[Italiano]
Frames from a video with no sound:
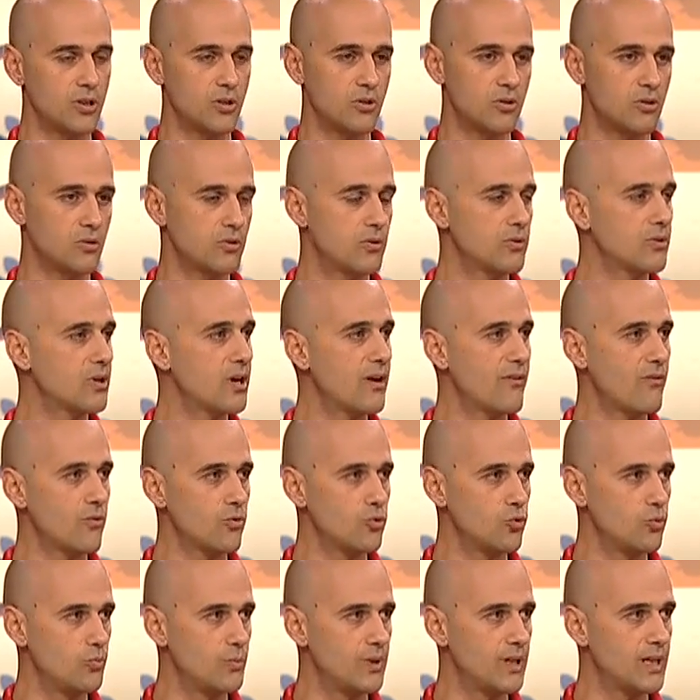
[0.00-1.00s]
io non avevo
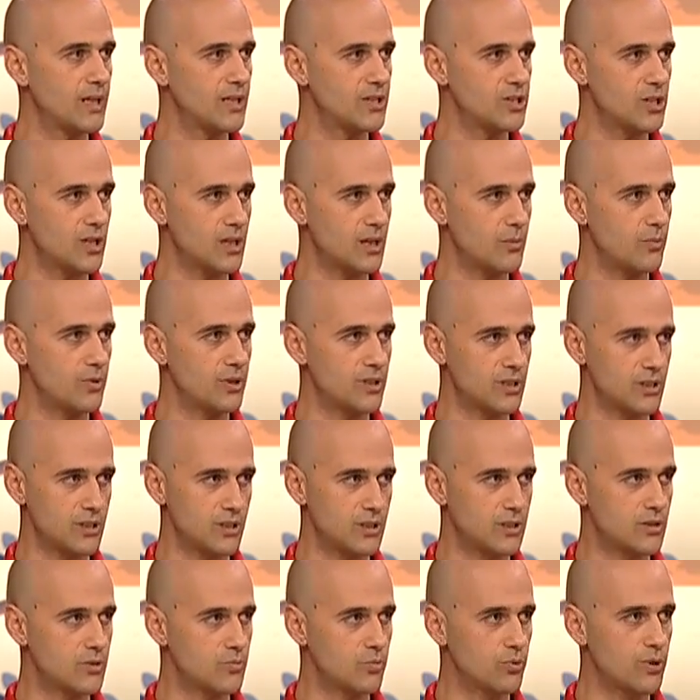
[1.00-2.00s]
dubbi che Jack potesse
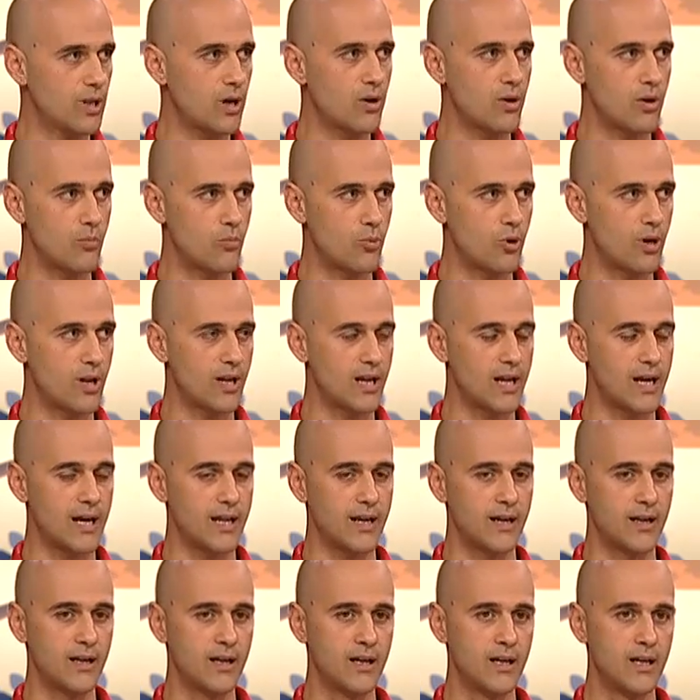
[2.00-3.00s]
disputare una buona
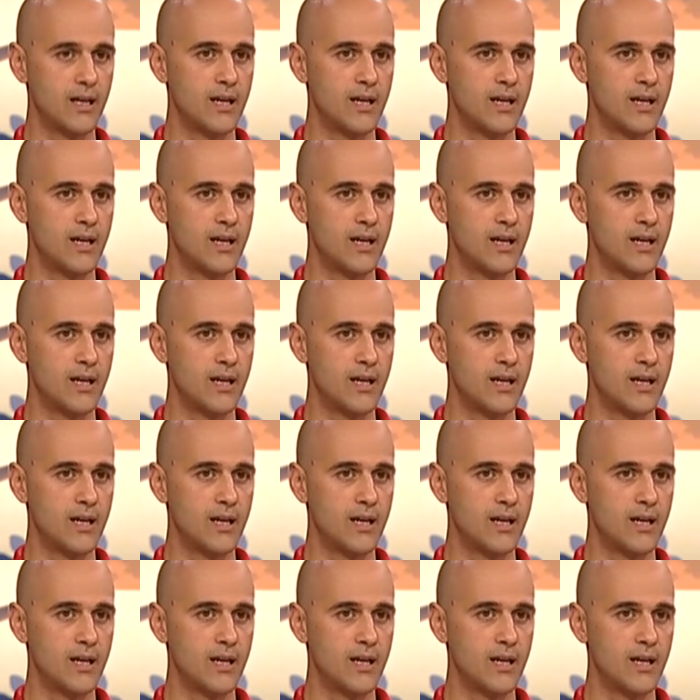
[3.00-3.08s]
gara